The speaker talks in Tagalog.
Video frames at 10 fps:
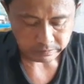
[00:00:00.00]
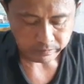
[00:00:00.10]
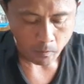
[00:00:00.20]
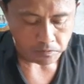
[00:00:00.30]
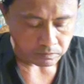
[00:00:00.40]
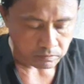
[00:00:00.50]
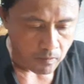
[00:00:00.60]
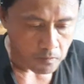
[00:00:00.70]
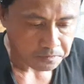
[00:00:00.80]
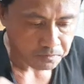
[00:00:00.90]
no, mga unta
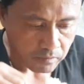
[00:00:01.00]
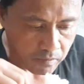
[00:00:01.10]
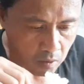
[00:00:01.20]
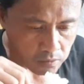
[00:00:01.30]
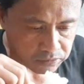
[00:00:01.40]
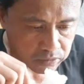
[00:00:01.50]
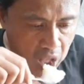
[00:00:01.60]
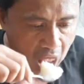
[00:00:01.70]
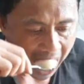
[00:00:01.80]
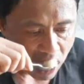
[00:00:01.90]
mamahaw ta
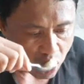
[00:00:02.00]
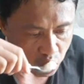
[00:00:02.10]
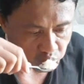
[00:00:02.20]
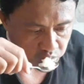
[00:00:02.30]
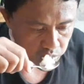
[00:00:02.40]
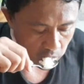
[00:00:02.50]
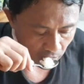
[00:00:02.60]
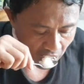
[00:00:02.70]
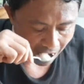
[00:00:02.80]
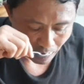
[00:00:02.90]
di
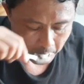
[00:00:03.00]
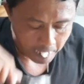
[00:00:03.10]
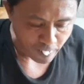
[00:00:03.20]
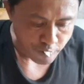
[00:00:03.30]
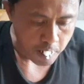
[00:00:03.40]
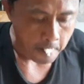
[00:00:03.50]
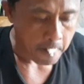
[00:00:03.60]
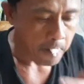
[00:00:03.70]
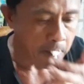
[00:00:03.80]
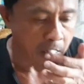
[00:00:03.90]
unja taw taod
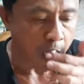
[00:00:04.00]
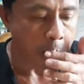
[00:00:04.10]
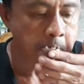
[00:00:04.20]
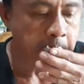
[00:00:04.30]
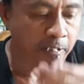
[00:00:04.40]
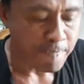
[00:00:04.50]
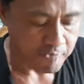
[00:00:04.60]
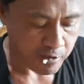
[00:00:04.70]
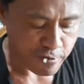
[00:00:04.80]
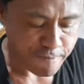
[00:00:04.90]
maniudto na po ko
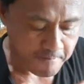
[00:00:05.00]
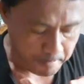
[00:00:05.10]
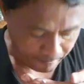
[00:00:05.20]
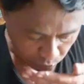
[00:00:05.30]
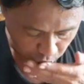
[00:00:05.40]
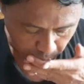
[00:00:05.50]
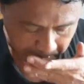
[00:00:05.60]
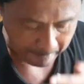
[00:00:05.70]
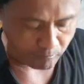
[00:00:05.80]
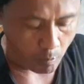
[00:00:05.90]
unja
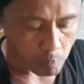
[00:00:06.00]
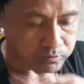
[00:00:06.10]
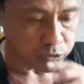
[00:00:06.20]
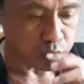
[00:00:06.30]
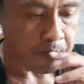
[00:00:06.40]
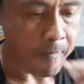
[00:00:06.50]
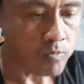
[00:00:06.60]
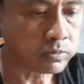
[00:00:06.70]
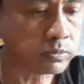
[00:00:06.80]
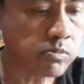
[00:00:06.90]
oh, di pa mo sa padlaw
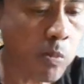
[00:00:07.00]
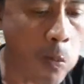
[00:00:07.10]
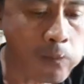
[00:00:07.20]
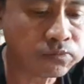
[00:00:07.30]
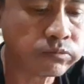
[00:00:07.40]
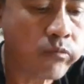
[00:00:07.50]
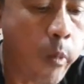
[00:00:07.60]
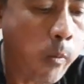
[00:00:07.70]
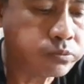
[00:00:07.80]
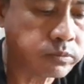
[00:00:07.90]
manihapon na po ko kay
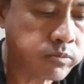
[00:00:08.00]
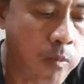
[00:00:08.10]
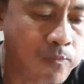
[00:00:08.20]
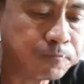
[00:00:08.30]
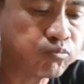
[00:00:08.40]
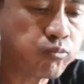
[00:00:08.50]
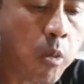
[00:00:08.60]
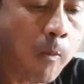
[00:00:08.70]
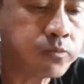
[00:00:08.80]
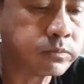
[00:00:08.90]
isa man
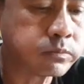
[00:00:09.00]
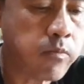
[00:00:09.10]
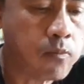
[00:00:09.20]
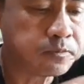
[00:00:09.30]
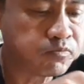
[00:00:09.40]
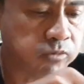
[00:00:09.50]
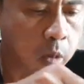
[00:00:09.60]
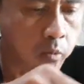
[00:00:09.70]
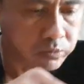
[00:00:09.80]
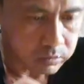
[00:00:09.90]
kabuok awa
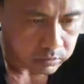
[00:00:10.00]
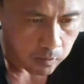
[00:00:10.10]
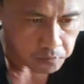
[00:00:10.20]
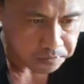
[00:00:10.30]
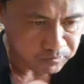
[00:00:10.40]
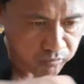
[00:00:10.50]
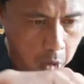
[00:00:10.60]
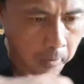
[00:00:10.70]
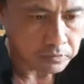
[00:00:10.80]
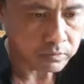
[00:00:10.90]

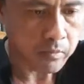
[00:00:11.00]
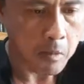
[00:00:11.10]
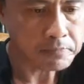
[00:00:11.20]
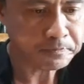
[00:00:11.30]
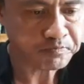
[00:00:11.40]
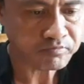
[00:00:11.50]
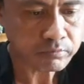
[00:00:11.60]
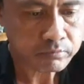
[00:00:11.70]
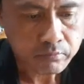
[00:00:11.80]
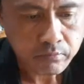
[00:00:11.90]
tibuok na dyan yung manok
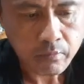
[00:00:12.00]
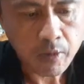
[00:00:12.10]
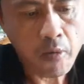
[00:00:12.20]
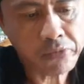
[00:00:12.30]
ibuak naman ha